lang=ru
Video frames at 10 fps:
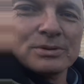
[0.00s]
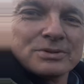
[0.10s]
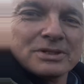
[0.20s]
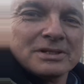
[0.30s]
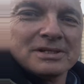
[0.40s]

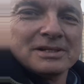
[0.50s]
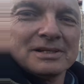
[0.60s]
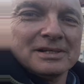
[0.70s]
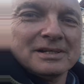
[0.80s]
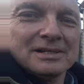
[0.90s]
уже...
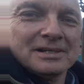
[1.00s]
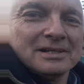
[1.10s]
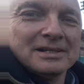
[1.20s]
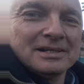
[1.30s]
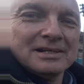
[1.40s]

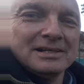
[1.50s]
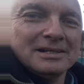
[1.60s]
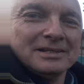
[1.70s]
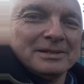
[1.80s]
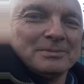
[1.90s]
А,
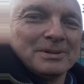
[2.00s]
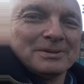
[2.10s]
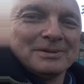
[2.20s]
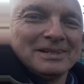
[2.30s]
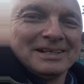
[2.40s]

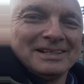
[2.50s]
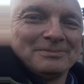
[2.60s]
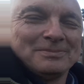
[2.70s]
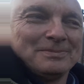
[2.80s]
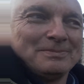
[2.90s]
наоборот, а тогда
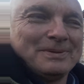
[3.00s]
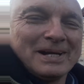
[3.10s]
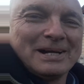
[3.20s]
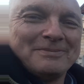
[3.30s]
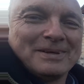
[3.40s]
на
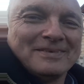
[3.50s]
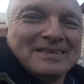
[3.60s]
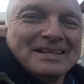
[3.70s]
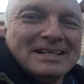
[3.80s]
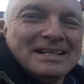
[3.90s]
камеру.
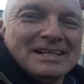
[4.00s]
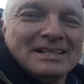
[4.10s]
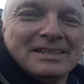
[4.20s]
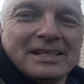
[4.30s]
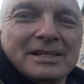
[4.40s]

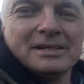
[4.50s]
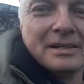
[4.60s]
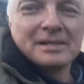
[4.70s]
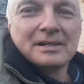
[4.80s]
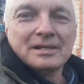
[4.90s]
Надо
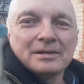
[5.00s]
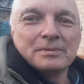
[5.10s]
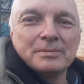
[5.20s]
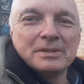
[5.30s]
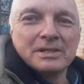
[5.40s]

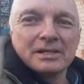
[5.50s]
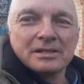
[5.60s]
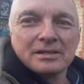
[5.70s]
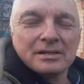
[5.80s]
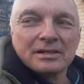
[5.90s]

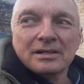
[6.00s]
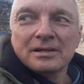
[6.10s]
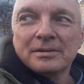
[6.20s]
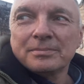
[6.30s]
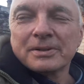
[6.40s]
поменять.
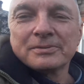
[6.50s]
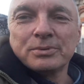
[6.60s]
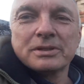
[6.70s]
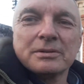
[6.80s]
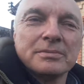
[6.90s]

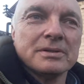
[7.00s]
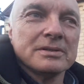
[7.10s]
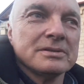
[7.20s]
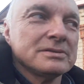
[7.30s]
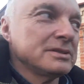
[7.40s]
Посмотрим,
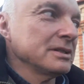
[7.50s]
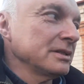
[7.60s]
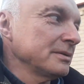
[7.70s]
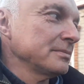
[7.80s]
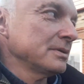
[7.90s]

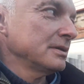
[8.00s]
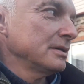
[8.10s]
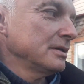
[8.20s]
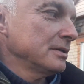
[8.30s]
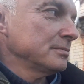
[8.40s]
сделаем,
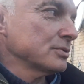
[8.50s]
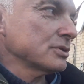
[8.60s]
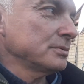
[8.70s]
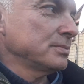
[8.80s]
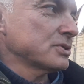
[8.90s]

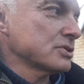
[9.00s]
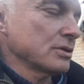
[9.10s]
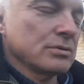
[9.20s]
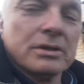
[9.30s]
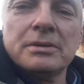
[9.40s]
может быть,
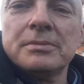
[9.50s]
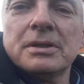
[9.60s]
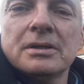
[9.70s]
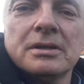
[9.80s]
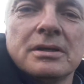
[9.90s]

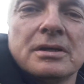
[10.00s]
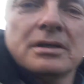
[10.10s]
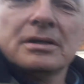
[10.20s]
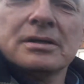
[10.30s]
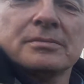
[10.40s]
широкими,
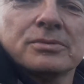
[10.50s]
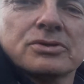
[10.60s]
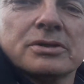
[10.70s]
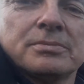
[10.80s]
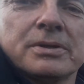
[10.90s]

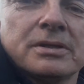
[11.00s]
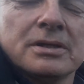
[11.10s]
может быть,